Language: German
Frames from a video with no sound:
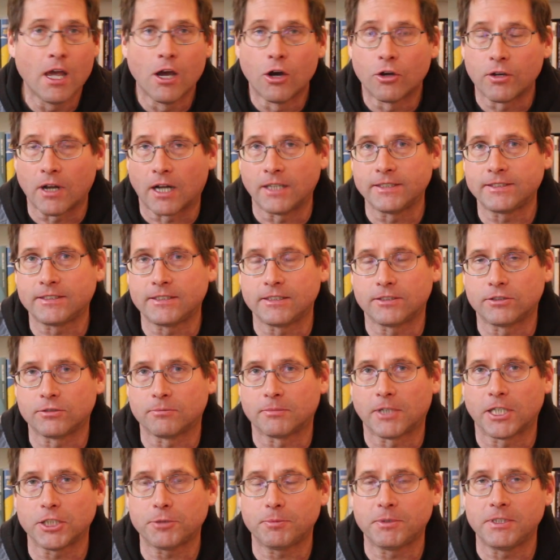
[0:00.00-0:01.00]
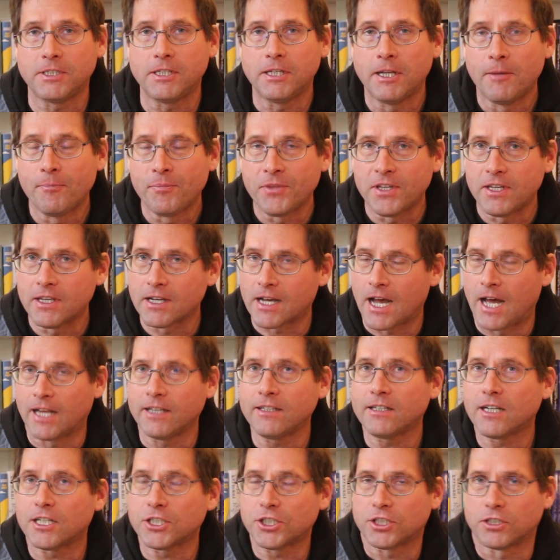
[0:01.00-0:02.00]
Und als sie zum Beispiel ihre
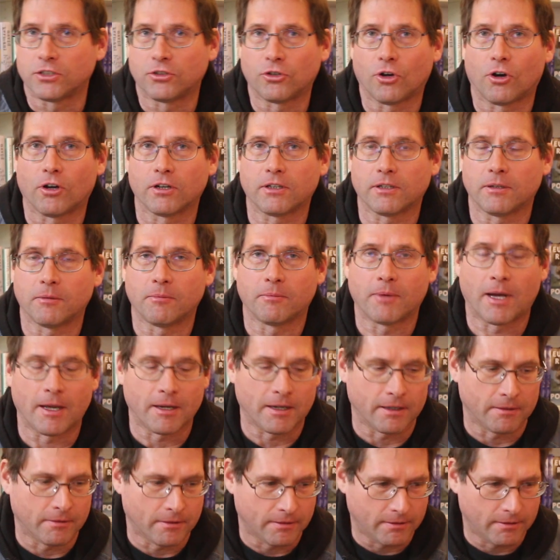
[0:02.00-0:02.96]
Handtasche dort bei, äh,